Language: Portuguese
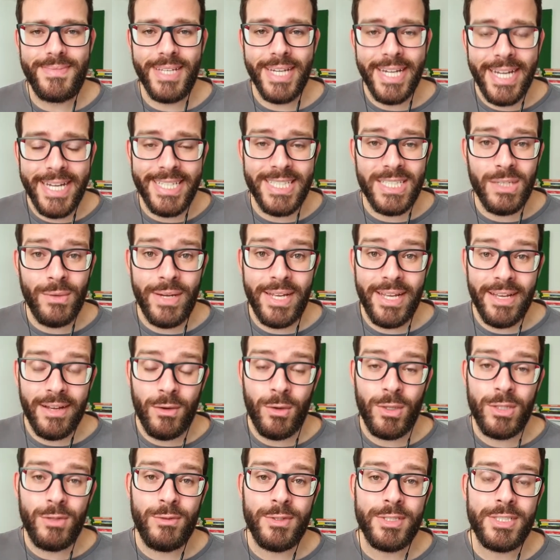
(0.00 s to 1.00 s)
É, então é
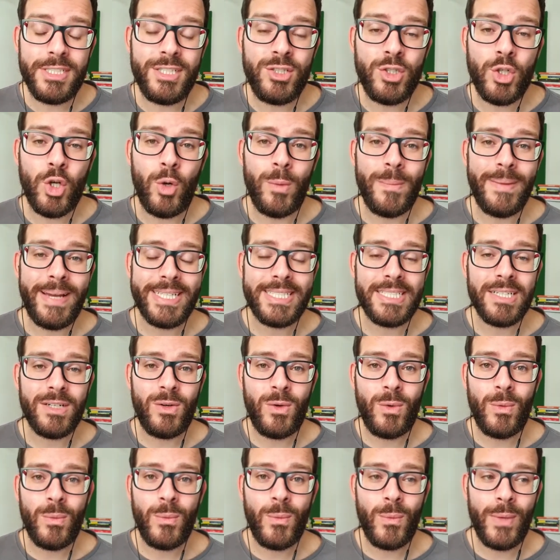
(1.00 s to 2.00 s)
quando você, a gente começa
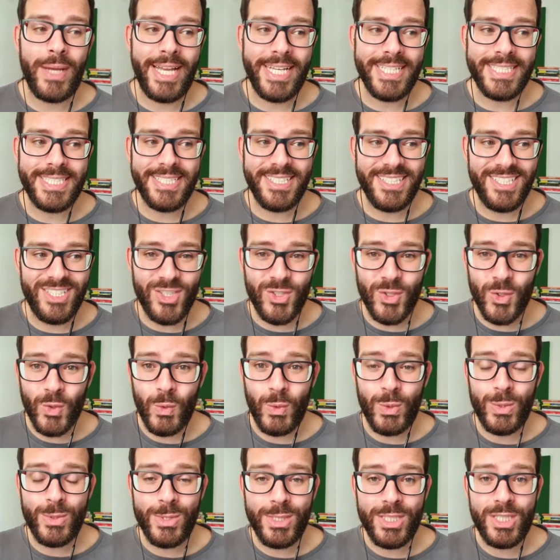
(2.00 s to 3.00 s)
com esse
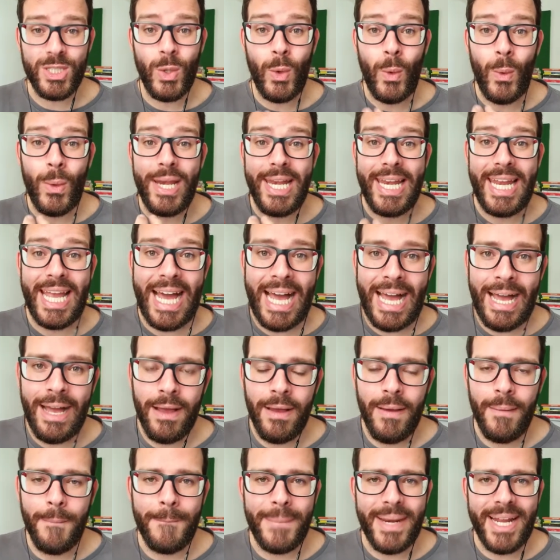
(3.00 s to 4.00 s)
discurso de olhar
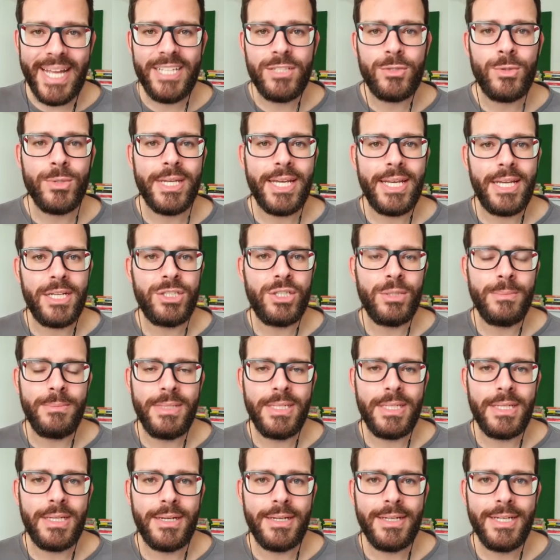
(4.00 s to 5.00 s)
para isso que ele
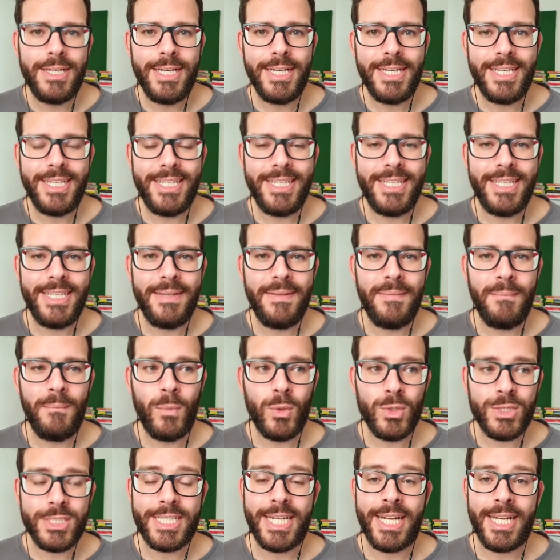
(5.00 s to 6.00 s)
admira e
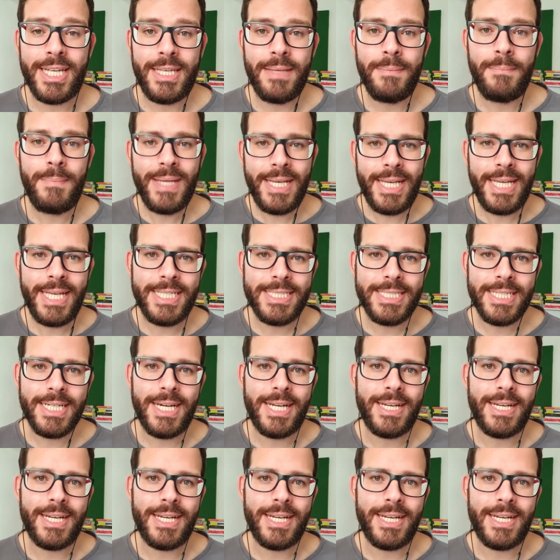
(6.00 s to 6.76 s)
mostrar que beleza,